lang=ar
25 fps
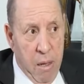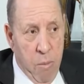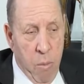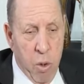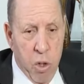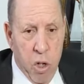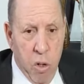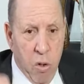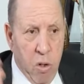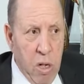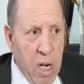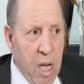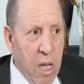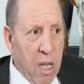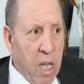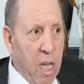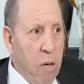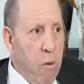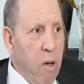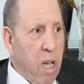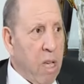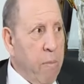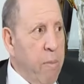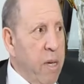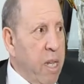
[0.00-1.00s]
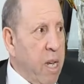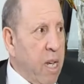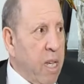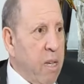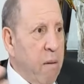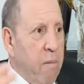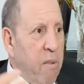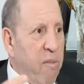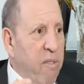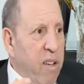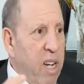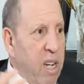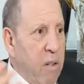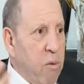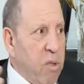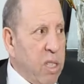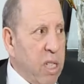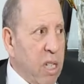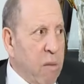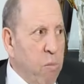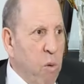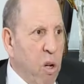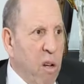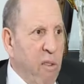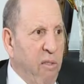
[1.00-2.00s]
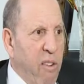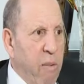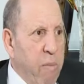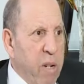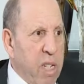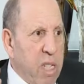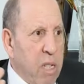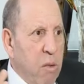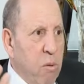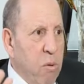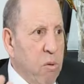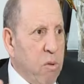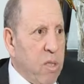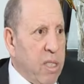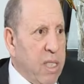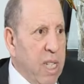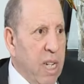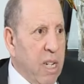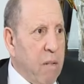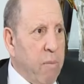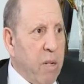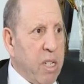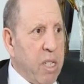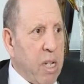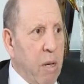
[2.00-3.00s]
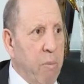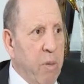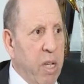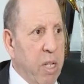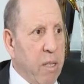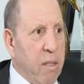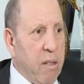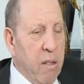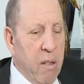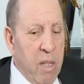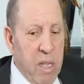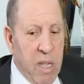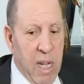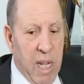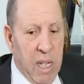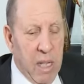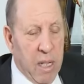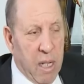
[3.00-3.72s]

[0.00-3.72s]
مش كلها قوى كبيره كيما الغواصات مكلفه برشا وتستهلك برشا عباد انت مم.